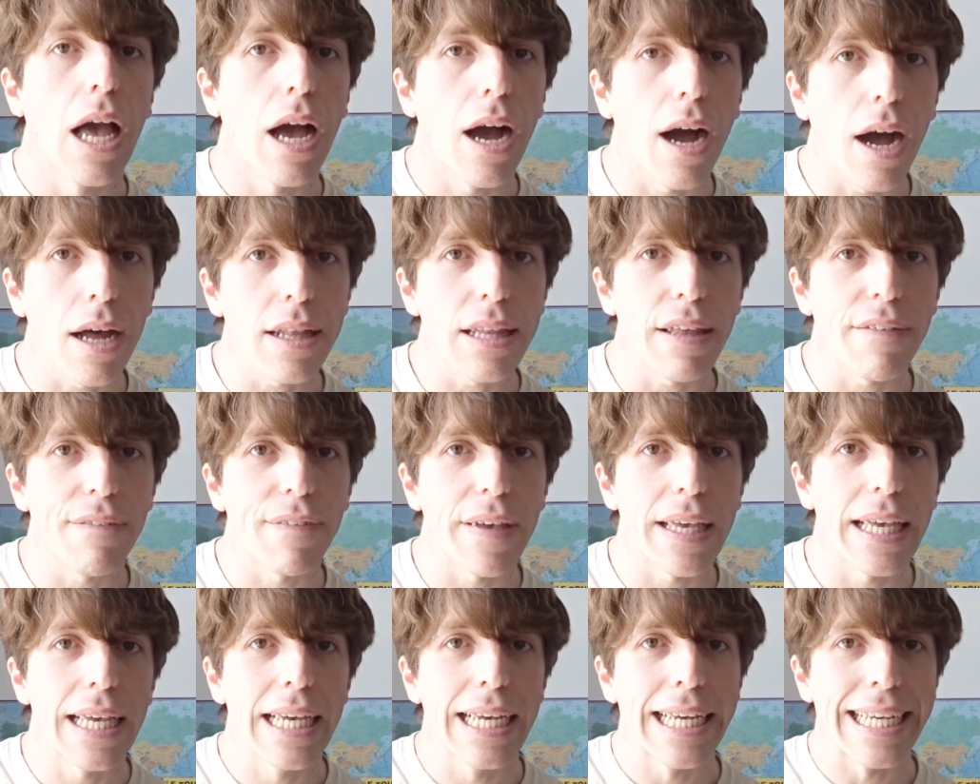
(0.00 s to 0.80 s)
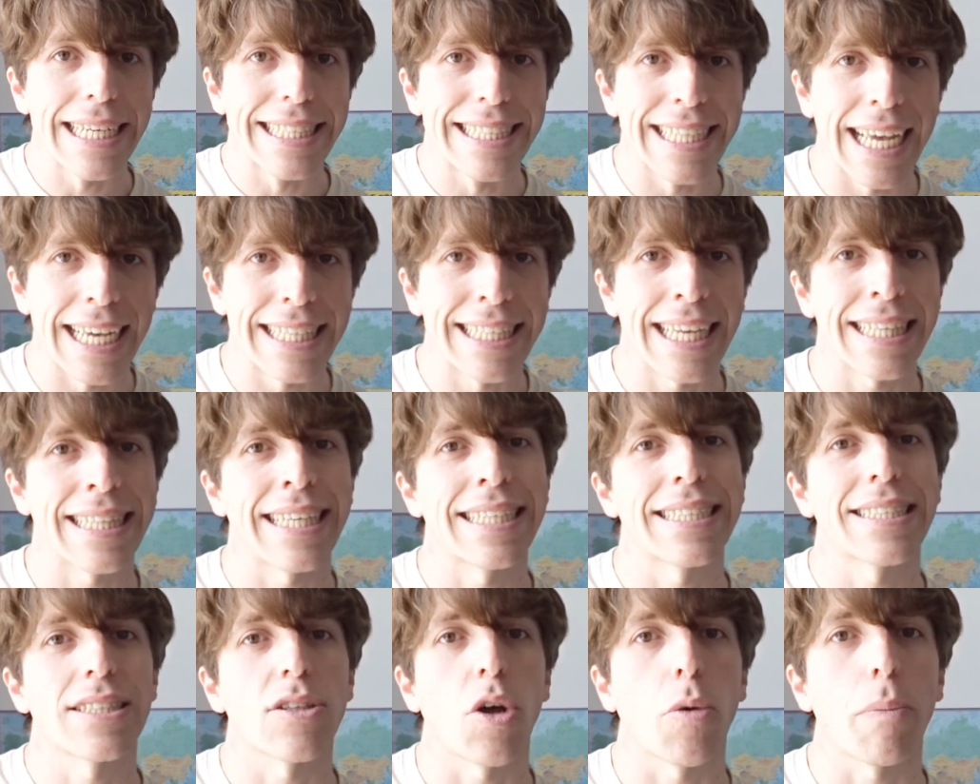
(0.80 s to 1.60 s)
En effet, si à cet
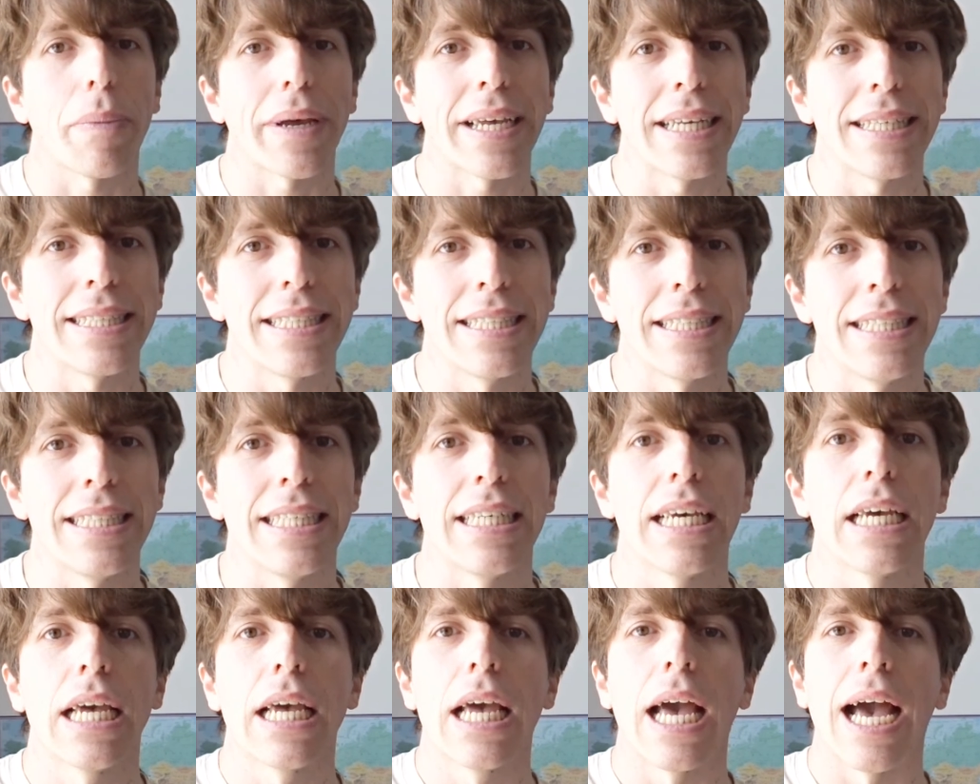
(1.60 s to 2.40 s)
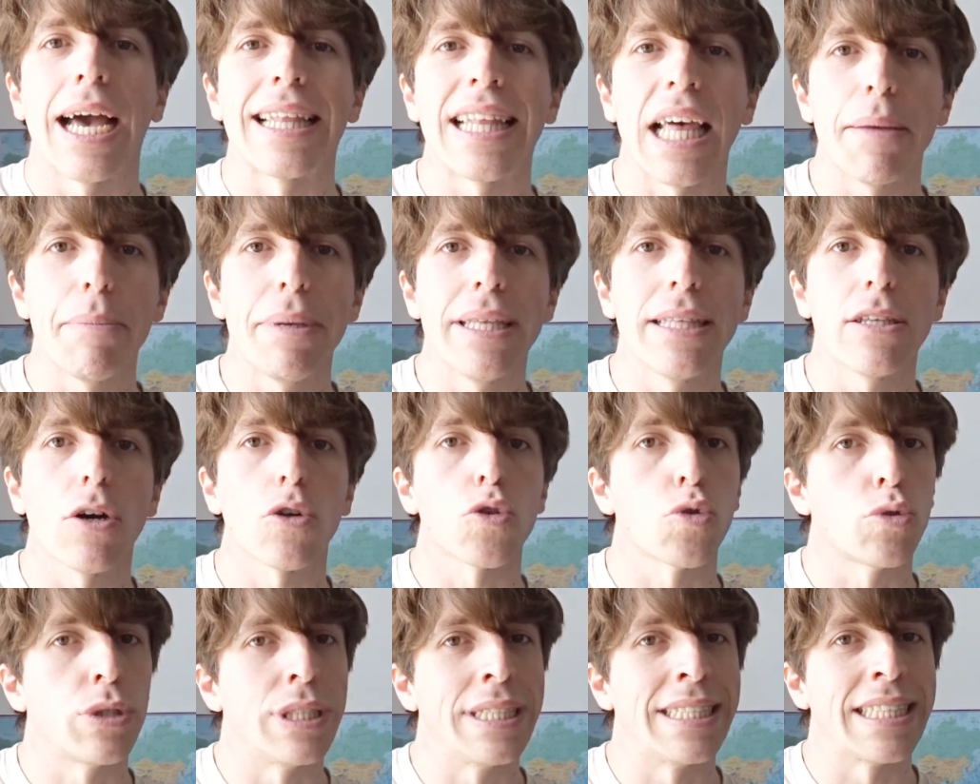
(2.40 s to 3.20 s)
instant précis, un habitant
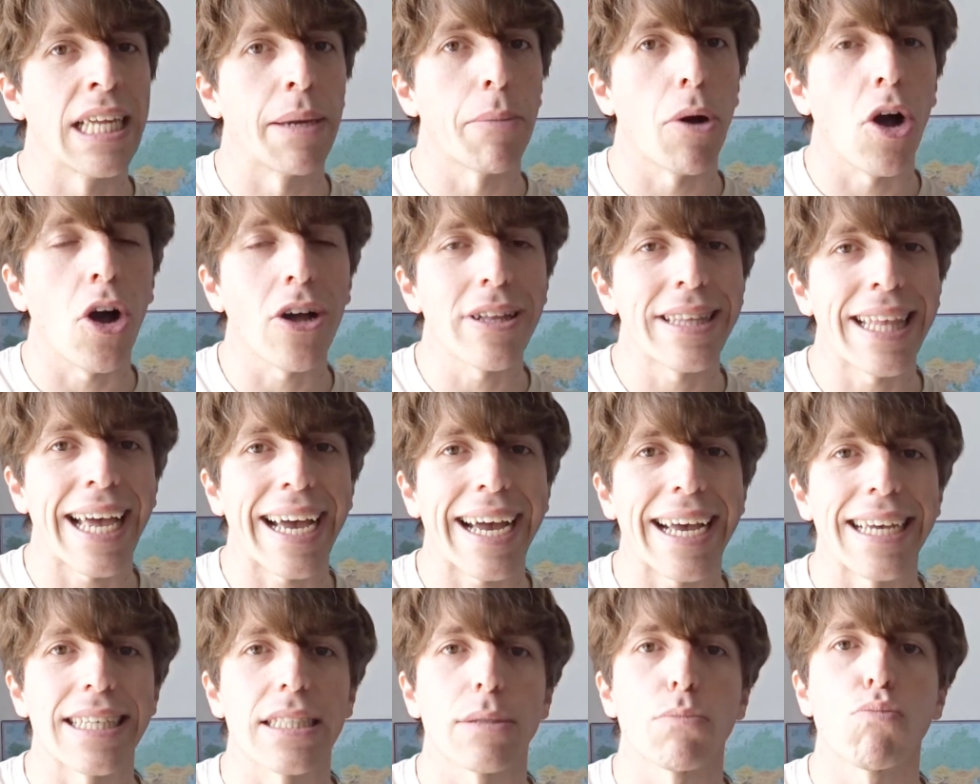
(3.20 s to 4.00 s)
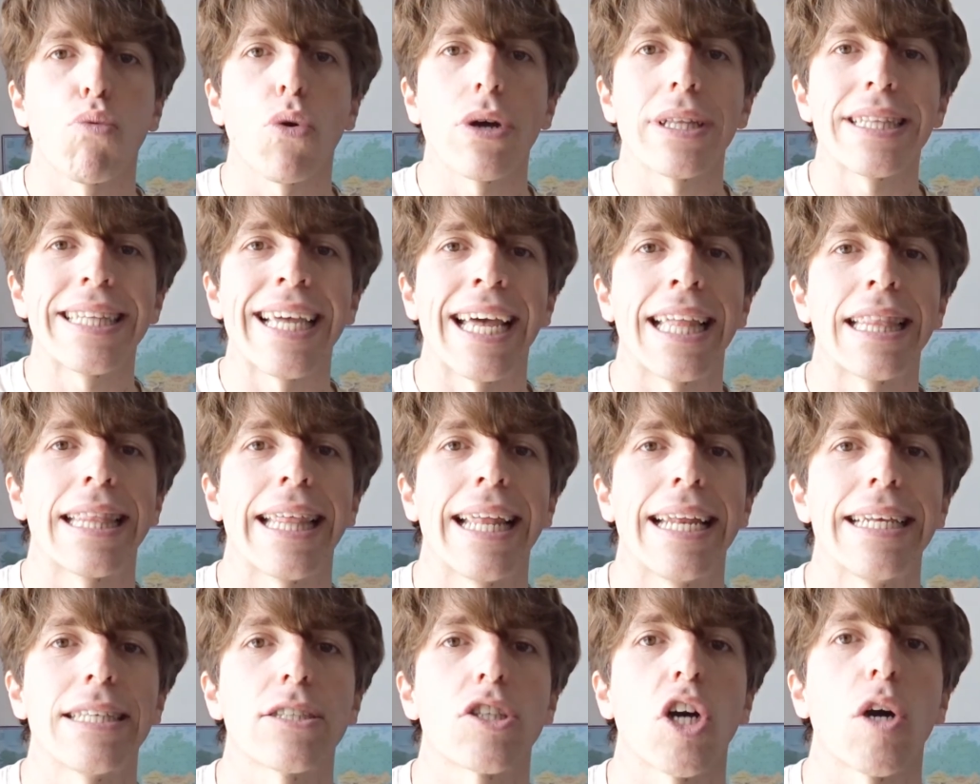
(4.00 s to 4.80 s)
du système Antares pointait un
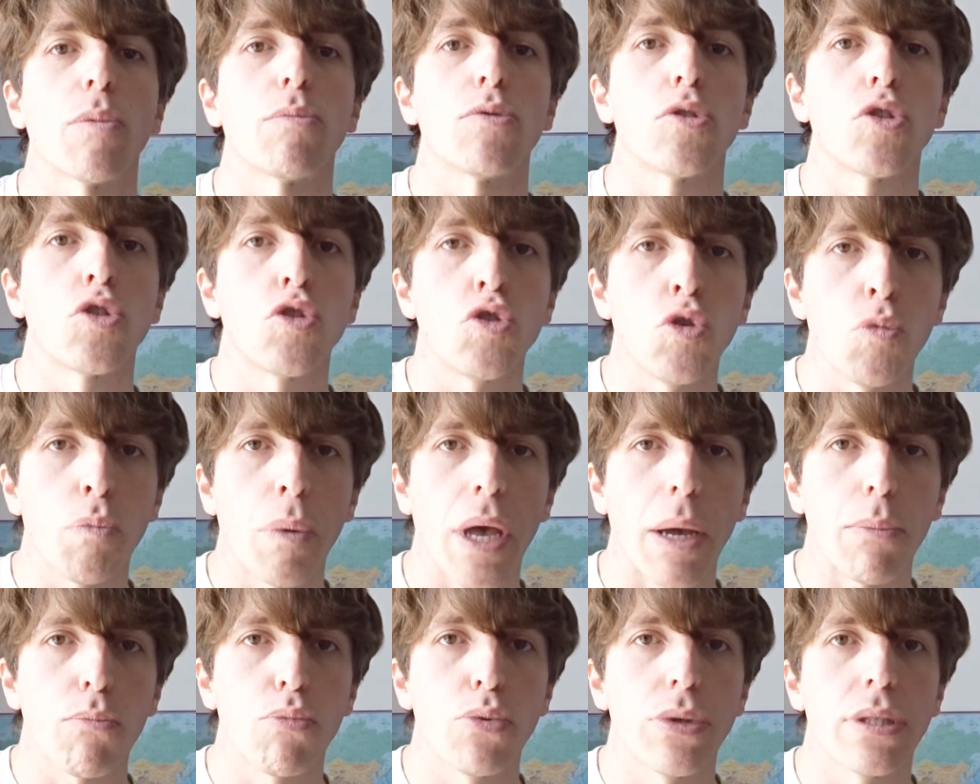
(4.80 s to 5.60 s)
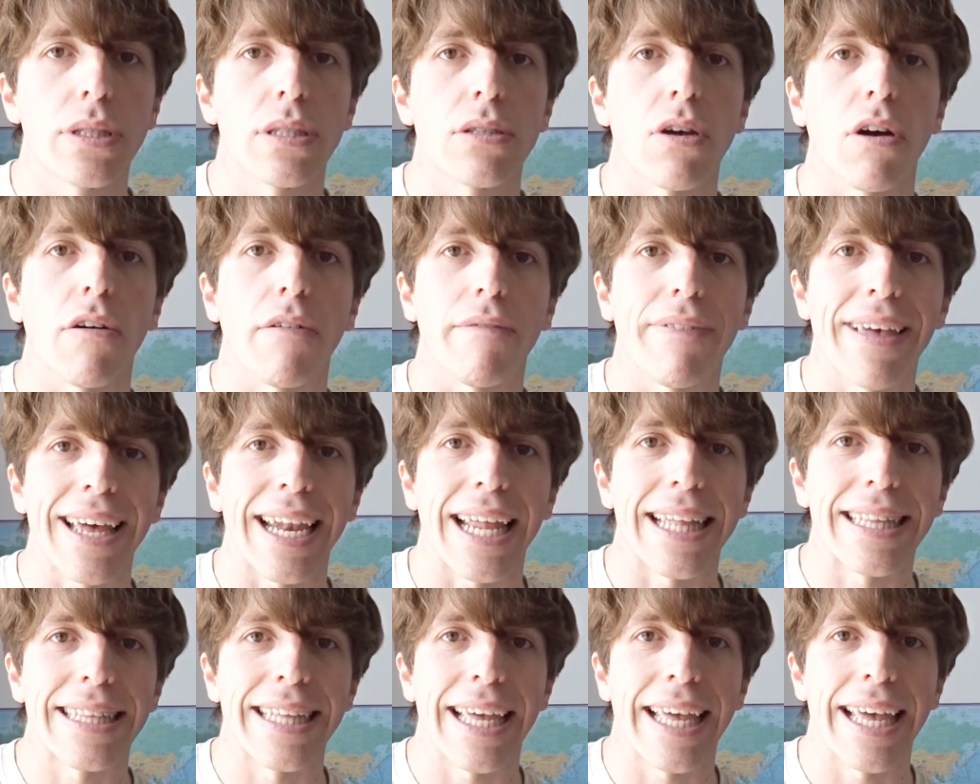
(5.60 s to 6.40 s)
télescope super puissant vers la
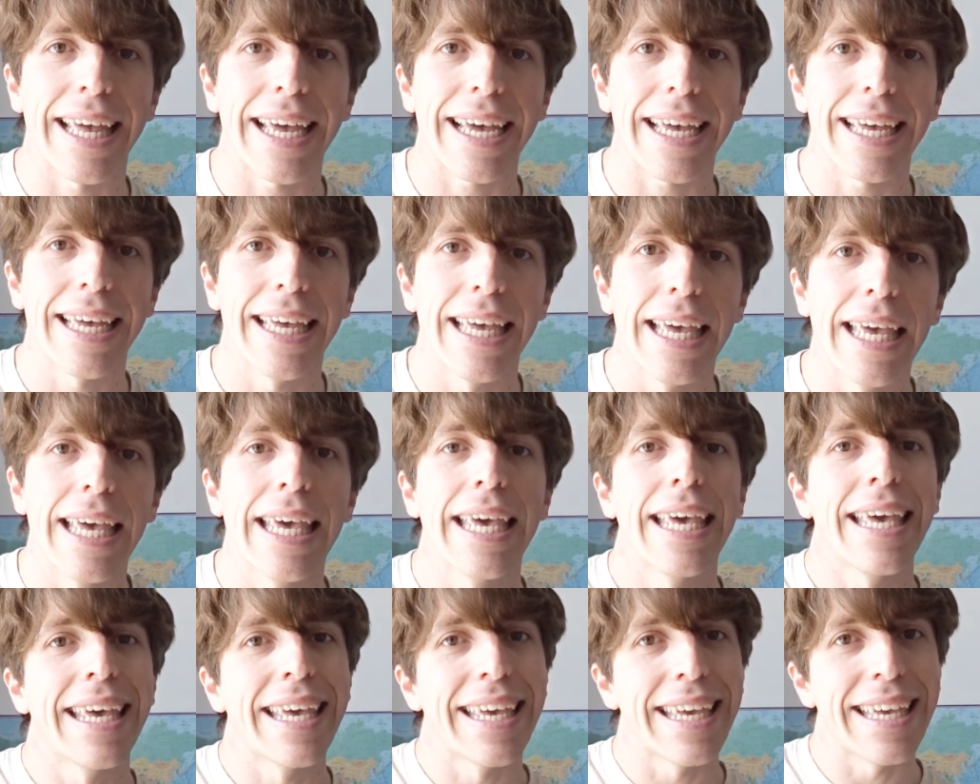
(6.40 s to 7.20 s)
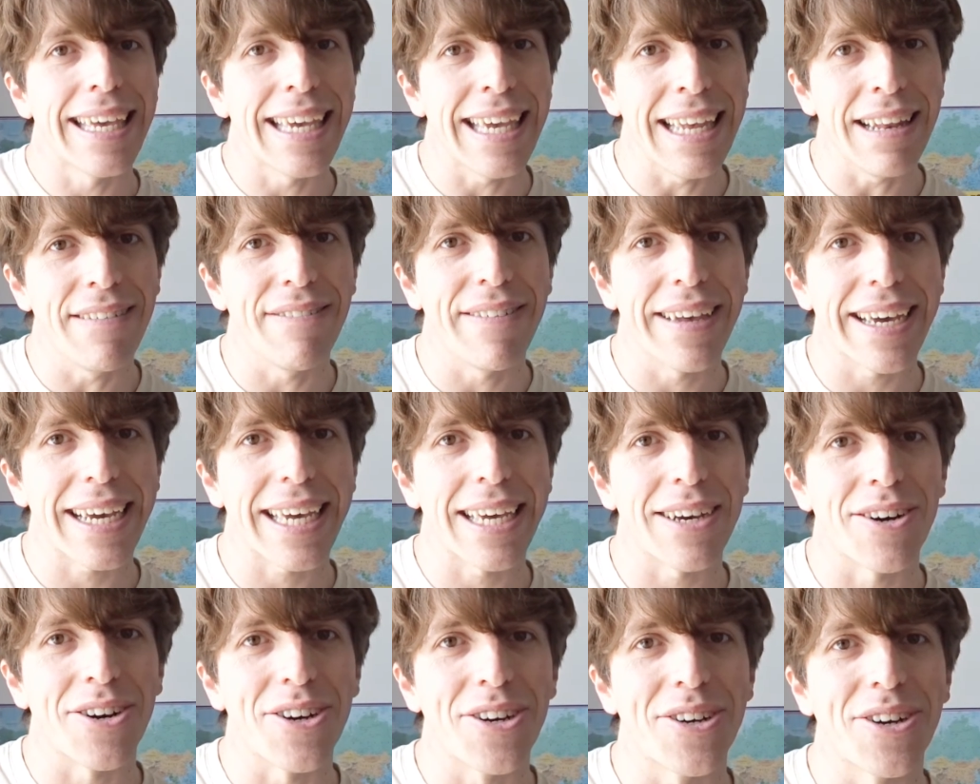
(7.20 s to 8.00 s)
Terre, il verrait
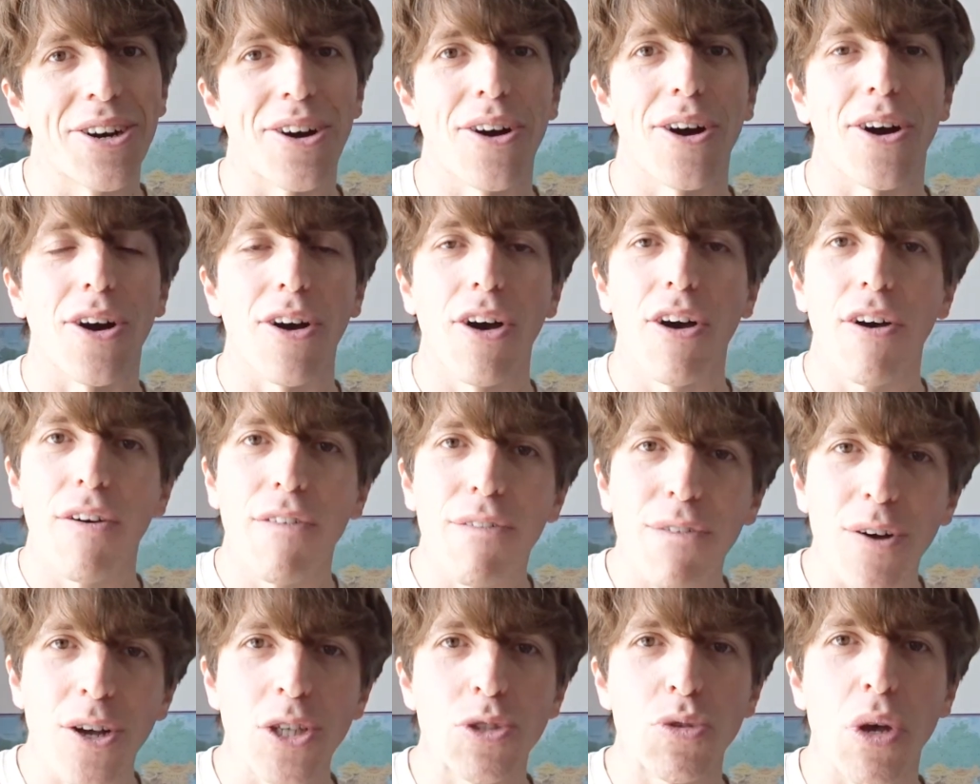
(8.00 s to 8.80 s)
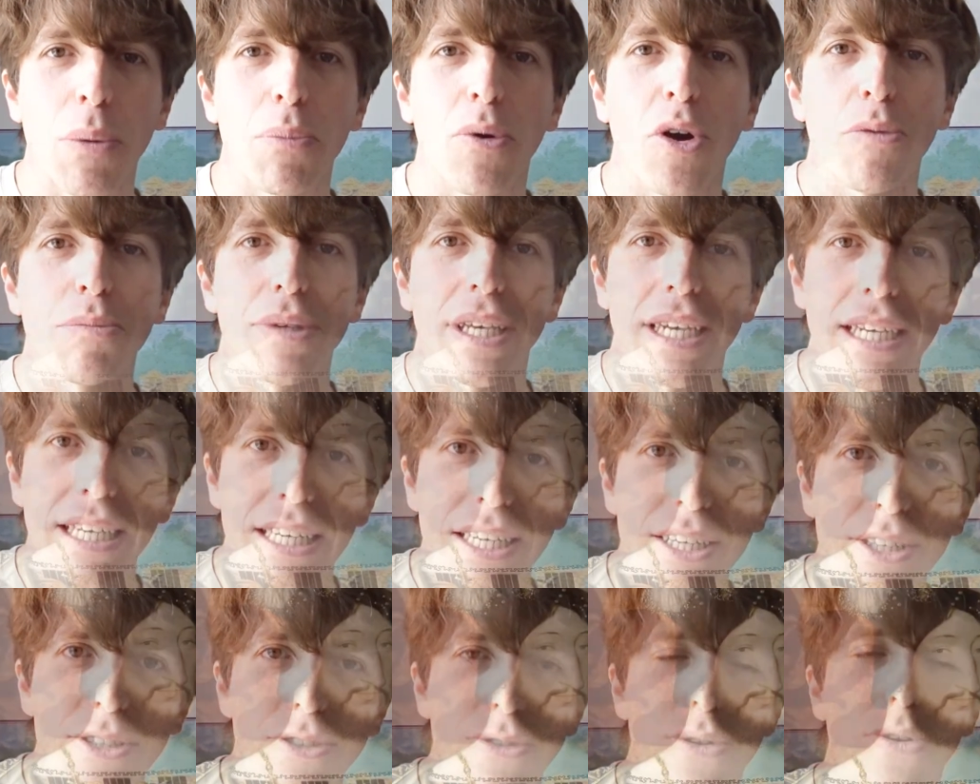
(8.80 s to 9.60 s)
encore François Ier
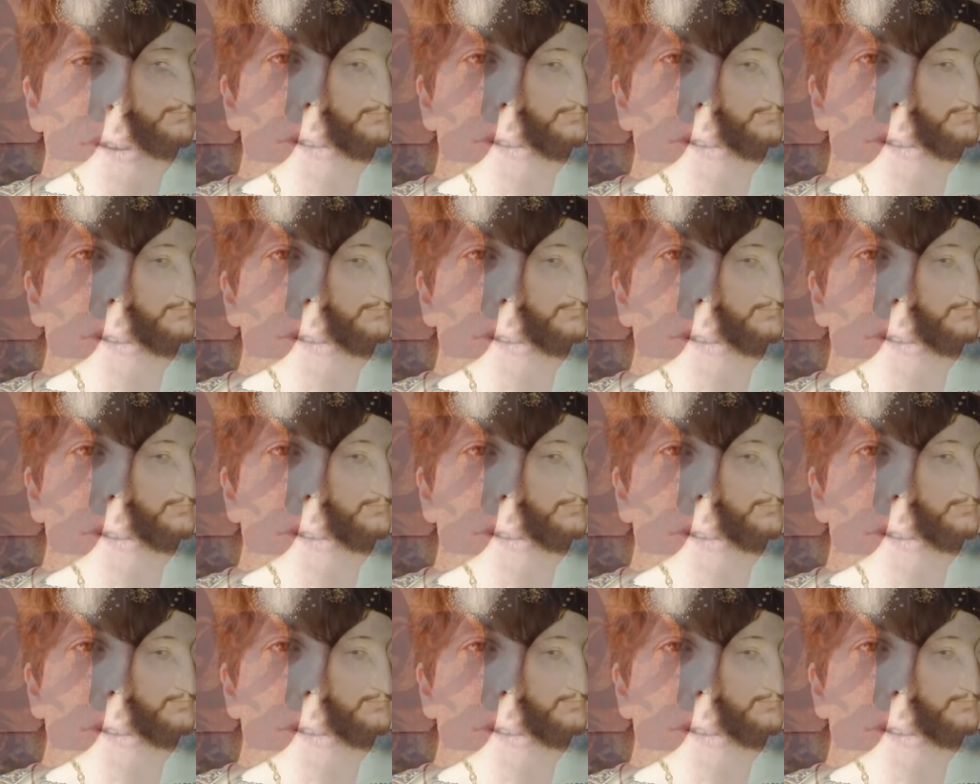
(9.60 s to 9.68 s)
sur